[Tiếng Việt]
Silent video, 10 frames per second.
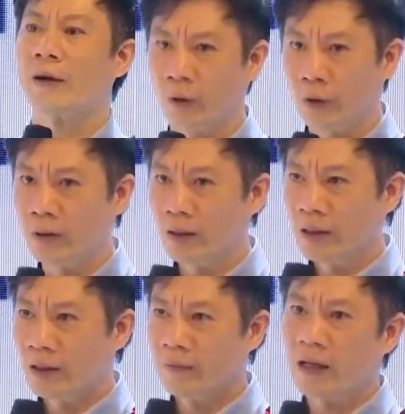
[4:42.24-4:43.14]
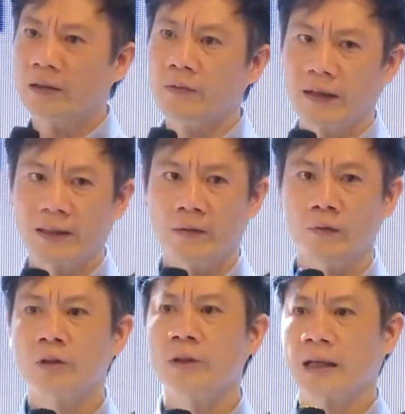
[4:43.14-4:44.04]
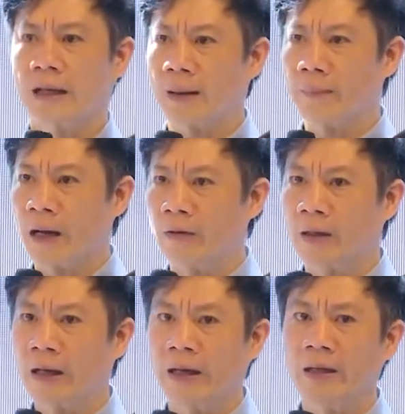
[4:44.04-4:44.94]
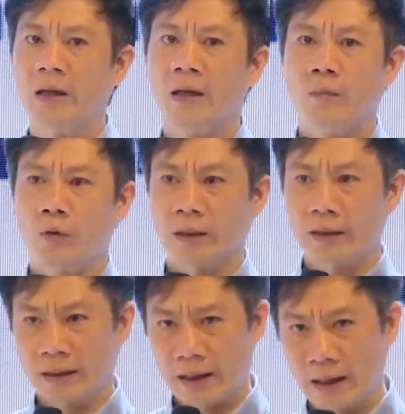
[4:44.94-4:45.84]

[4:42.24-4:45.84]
giành thứ hạng cao. Sau mỗi kỳ công bố kết quả chỉ số cải